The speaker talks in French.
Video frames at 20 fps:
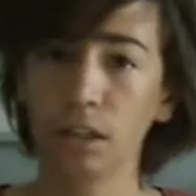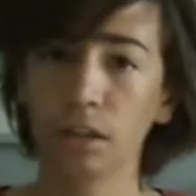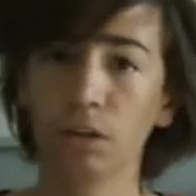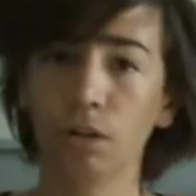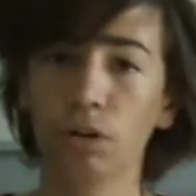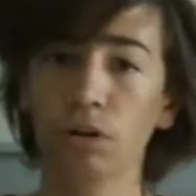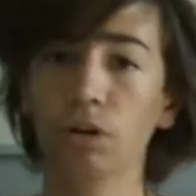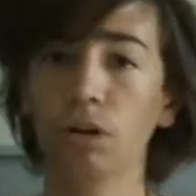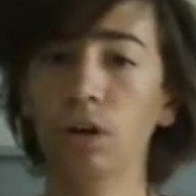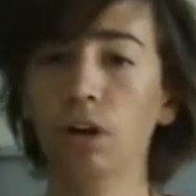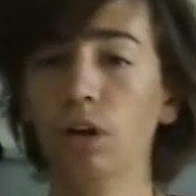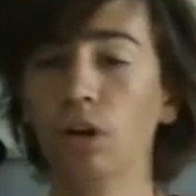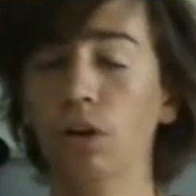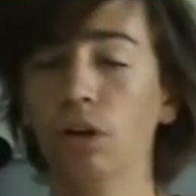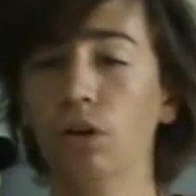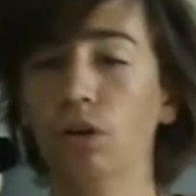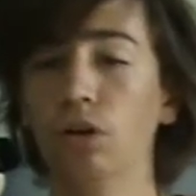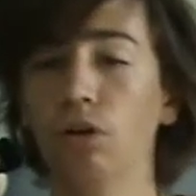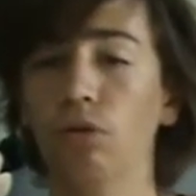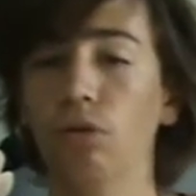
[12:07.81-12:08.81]
Euh,
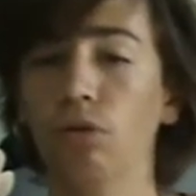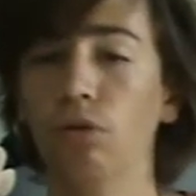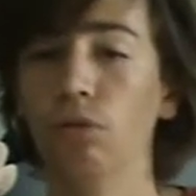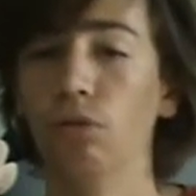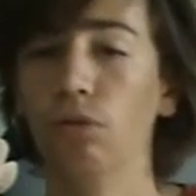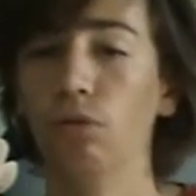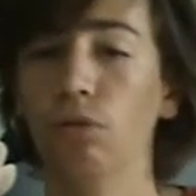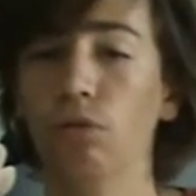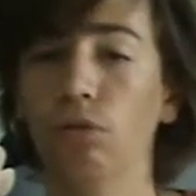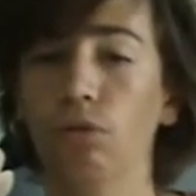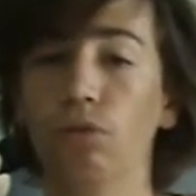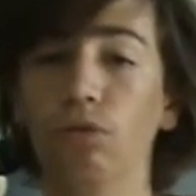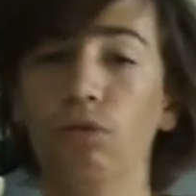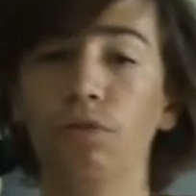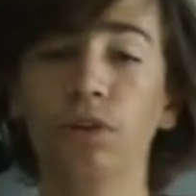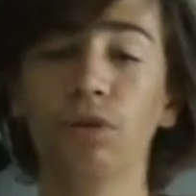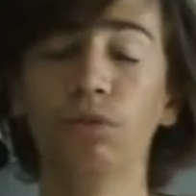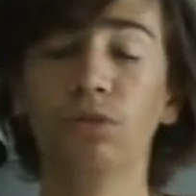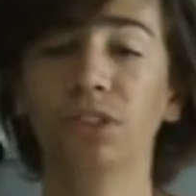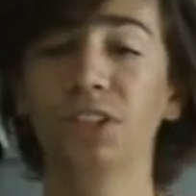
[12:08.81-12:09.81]
le
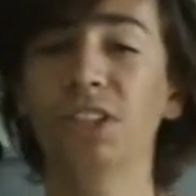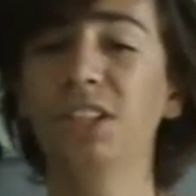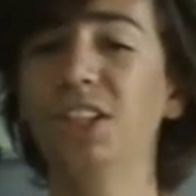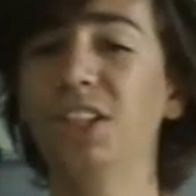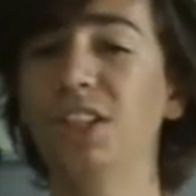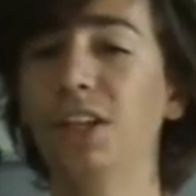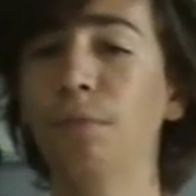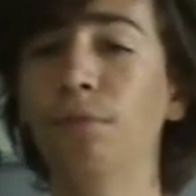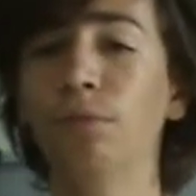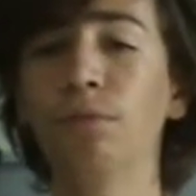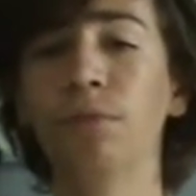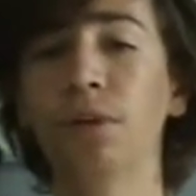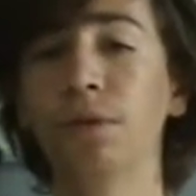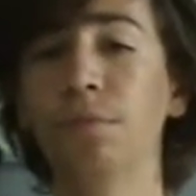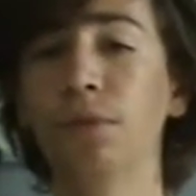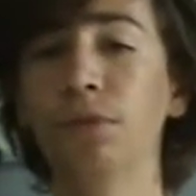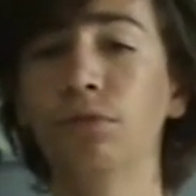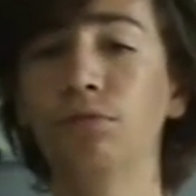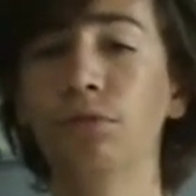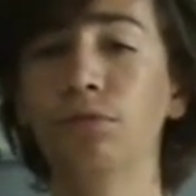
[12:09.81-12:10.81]
vélo aussi, j'étais un peu moins
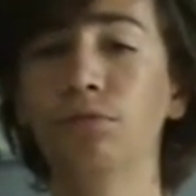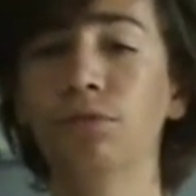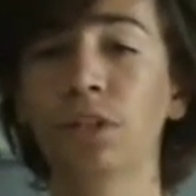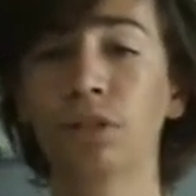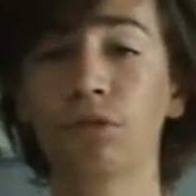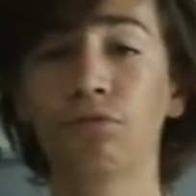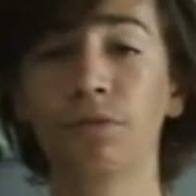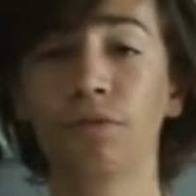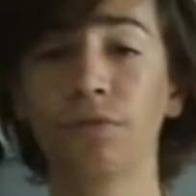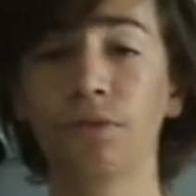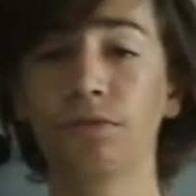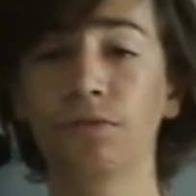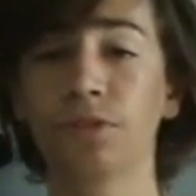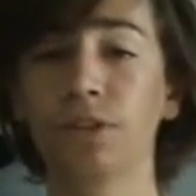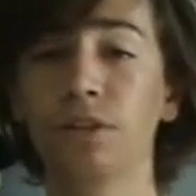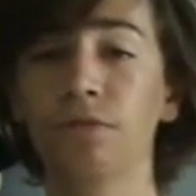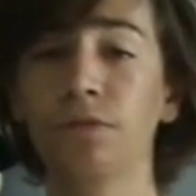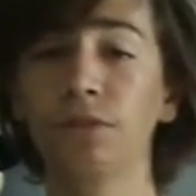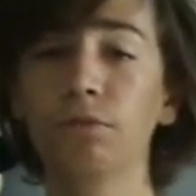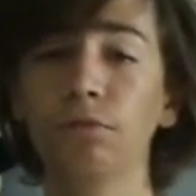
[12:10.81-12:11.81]
épanoui, tout ça. Je voulais faire aussi
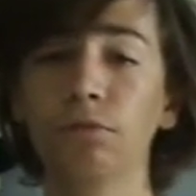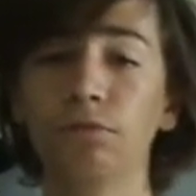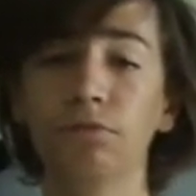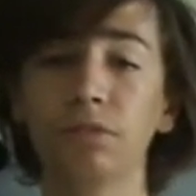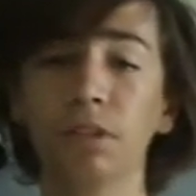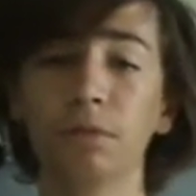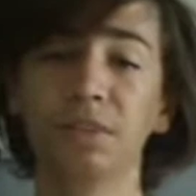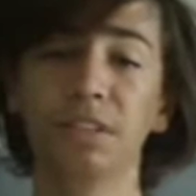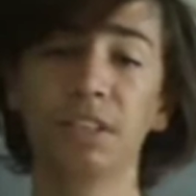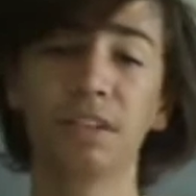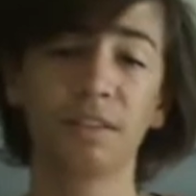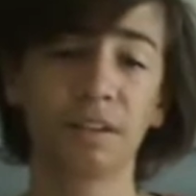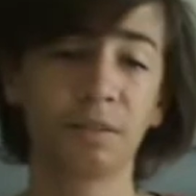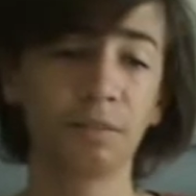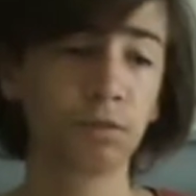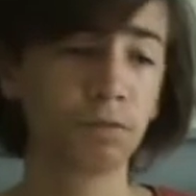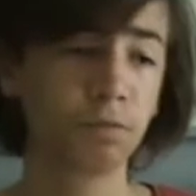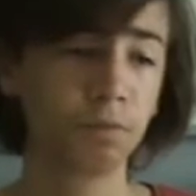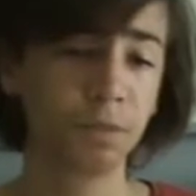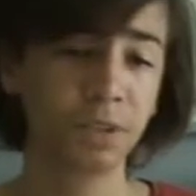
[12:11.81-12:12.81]
les vidéos, tout ça, mais c'était
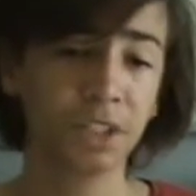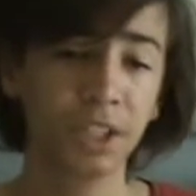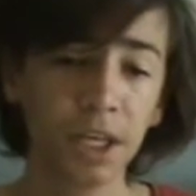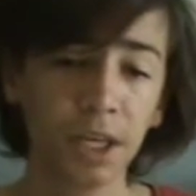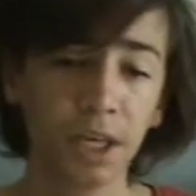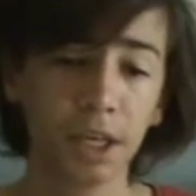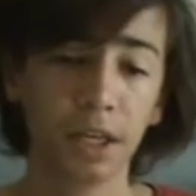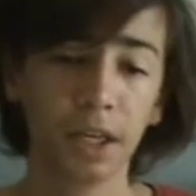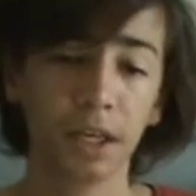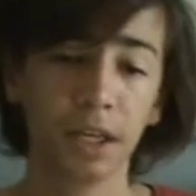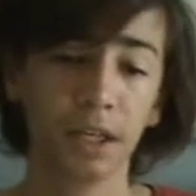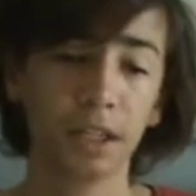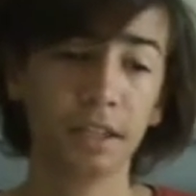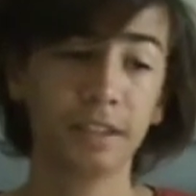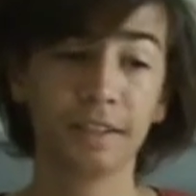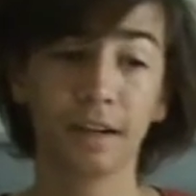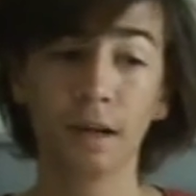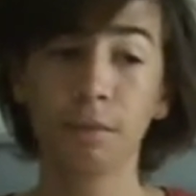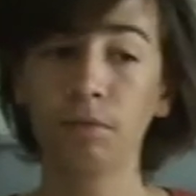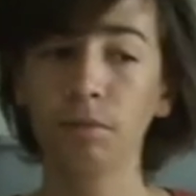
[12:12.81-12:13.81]
vraiment compliqué. Et
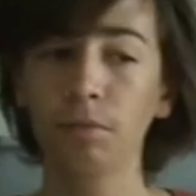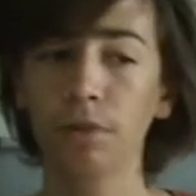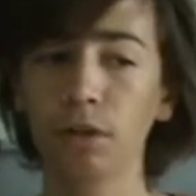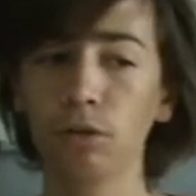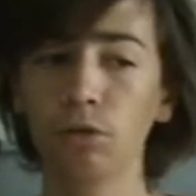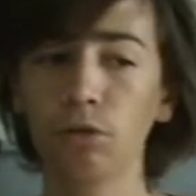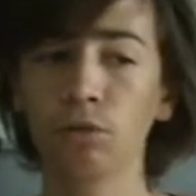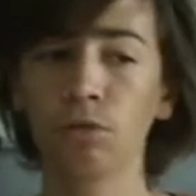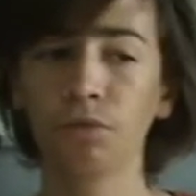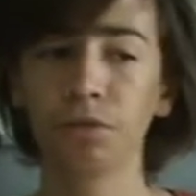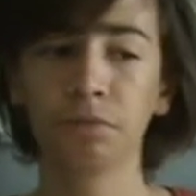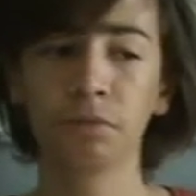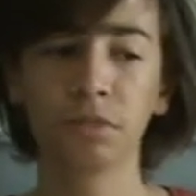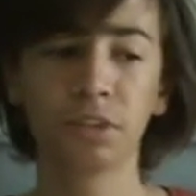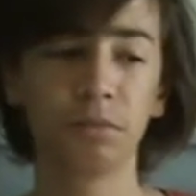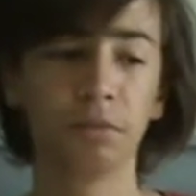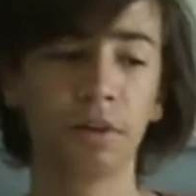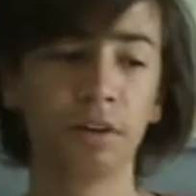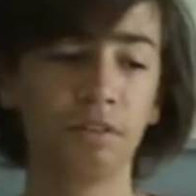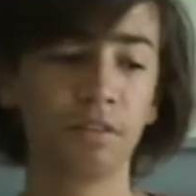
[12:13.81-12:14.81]
c'est vraiment bah, le confinement
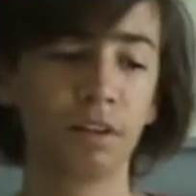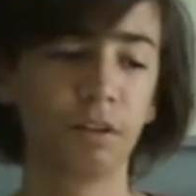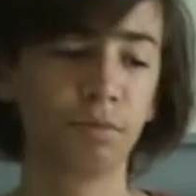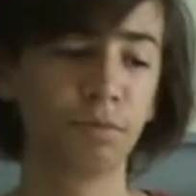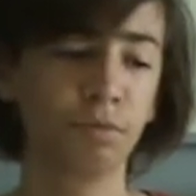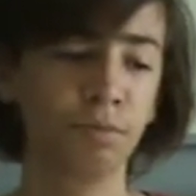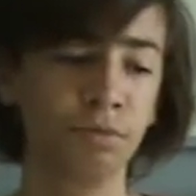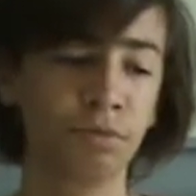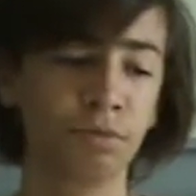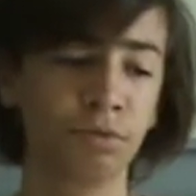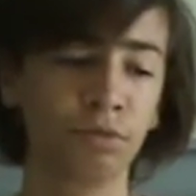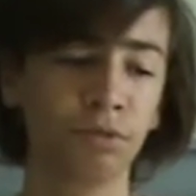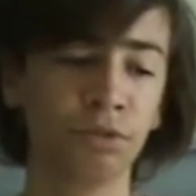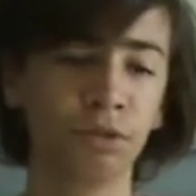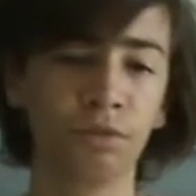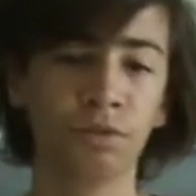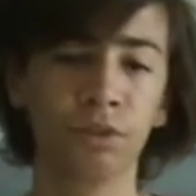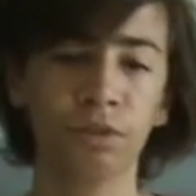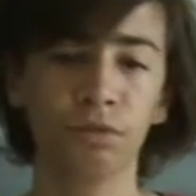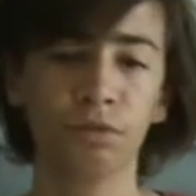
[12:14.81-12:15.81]
qui m'avait un peu plus redonné
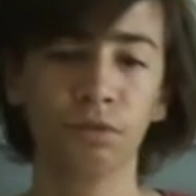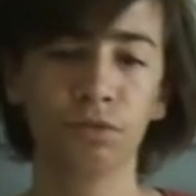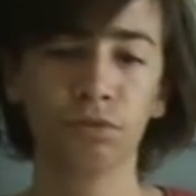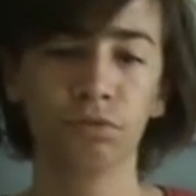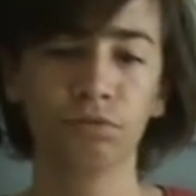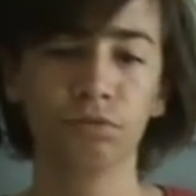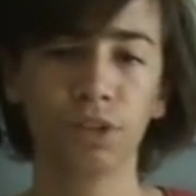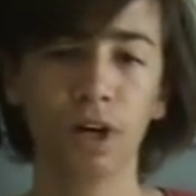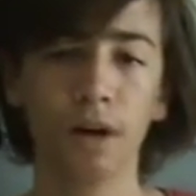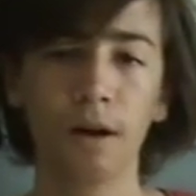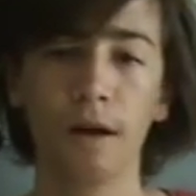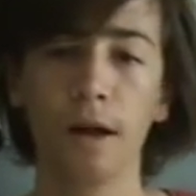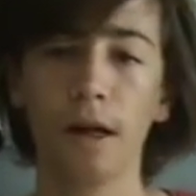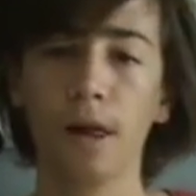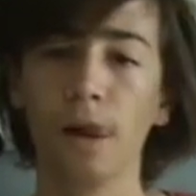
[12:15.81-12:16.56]
envie dans le vélo, tout ça.